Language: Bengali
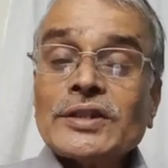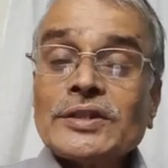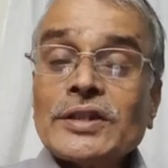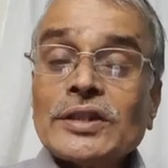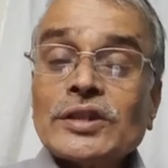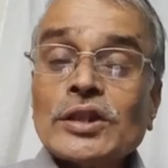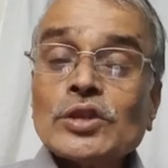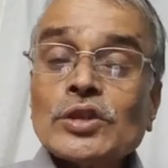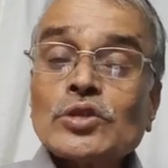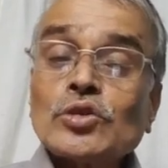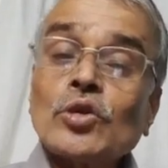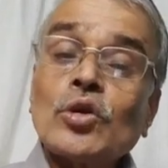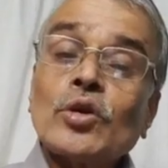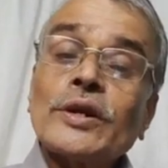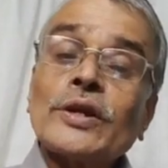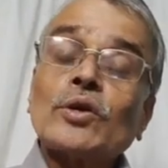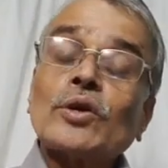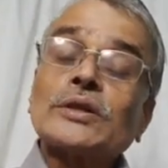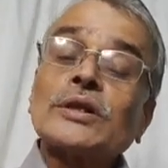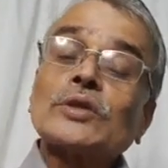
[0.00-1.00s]
এই যে
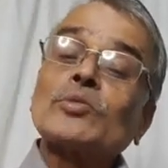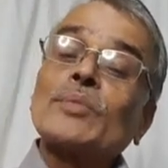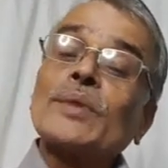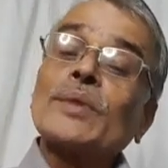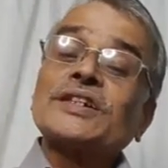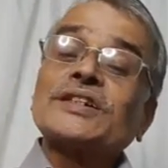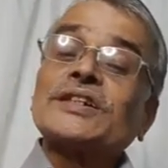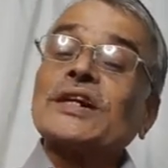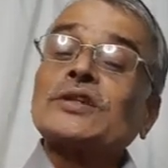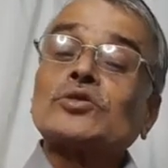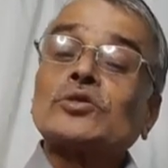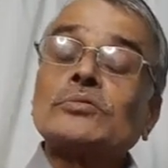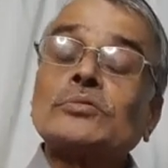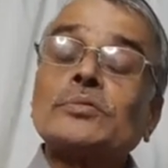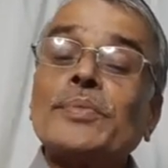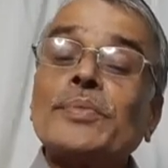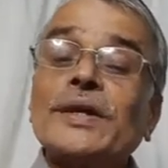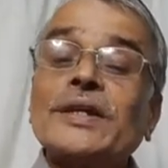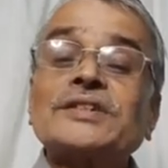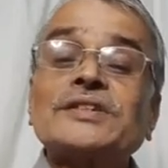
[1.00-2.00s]
শিশুরোগের কথা তোমরা সেটা
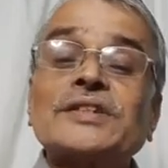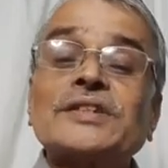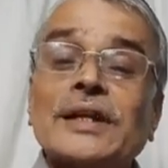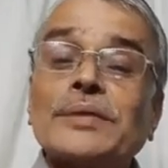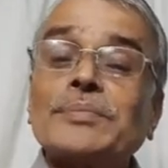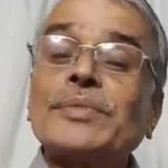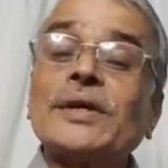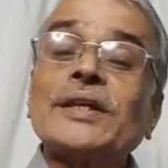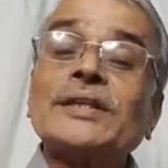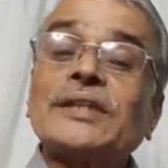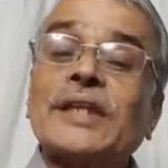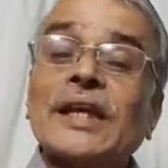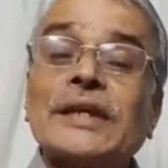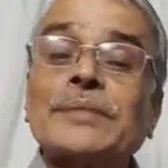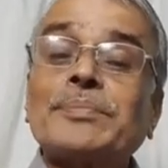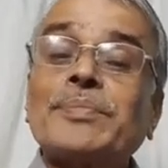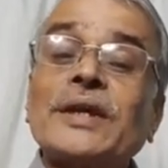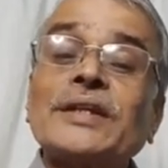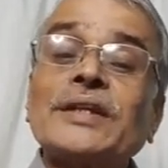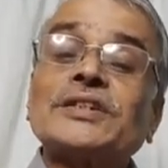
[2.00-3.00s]
শুনবে জানবে
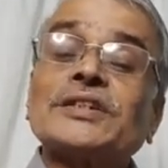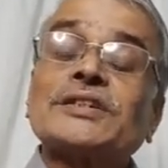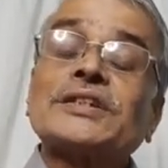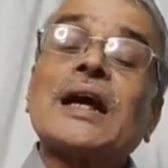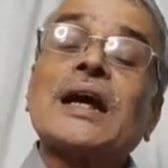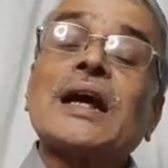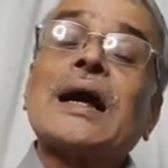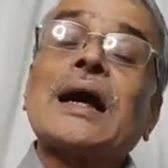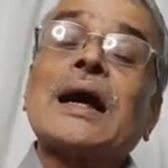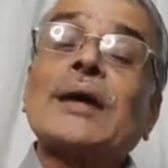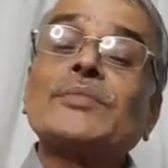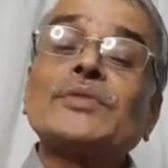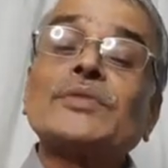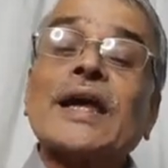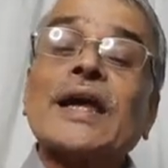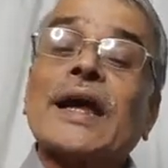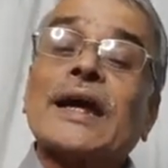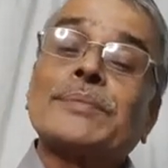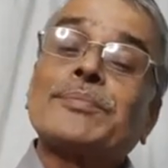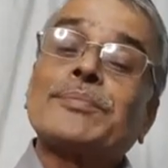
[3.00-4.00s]
দেখবে যেটা
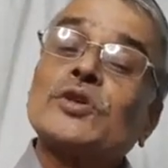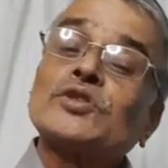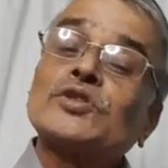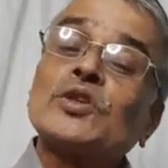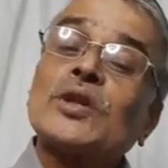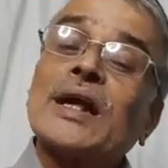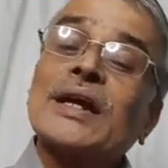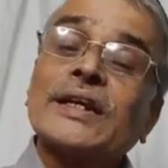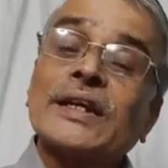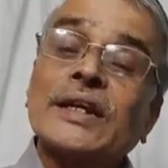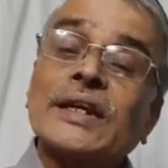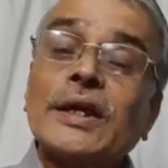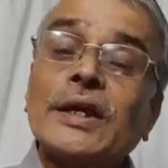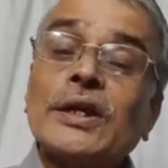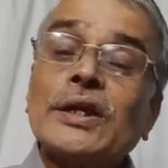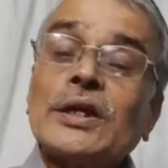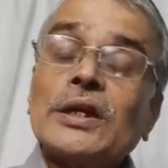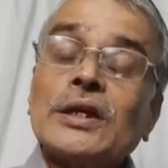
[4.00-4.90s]
আমি এক বছর আগে